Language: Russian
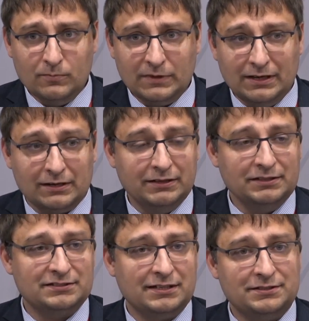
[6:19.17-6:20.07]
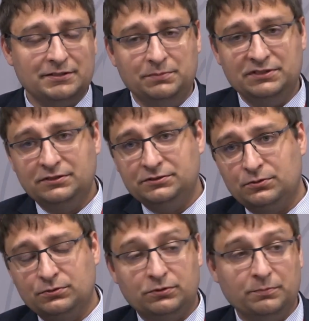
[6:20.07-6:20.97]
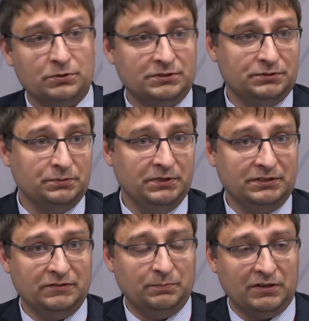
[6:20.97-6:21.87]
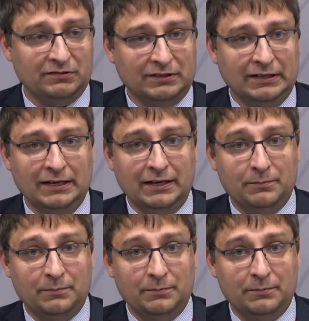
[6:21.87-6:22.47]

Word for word: организаций, бизнес-структур и просто субъектов права.